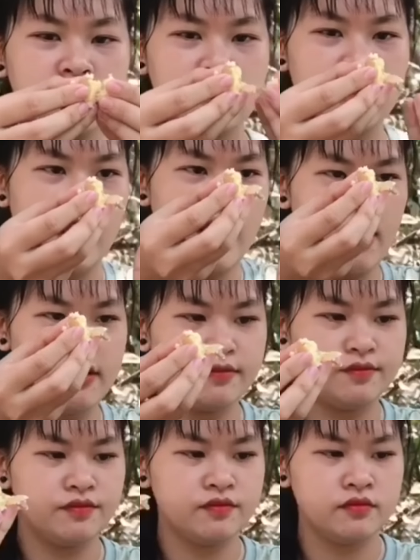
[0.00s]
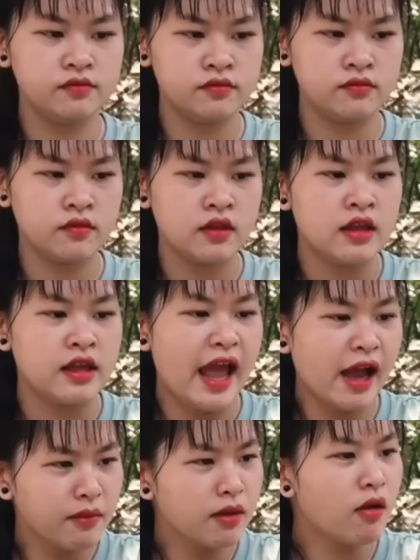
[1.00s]
nè
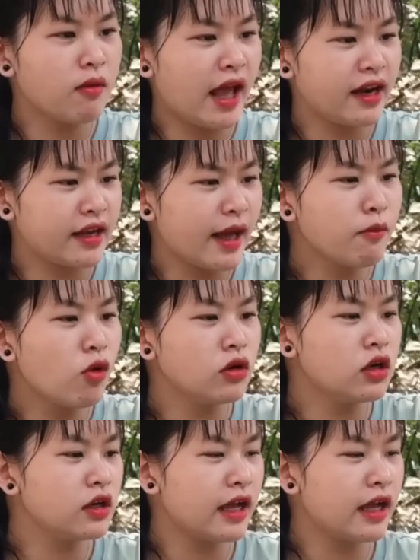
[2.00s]
ăn bánh bông lan là cắm uống nước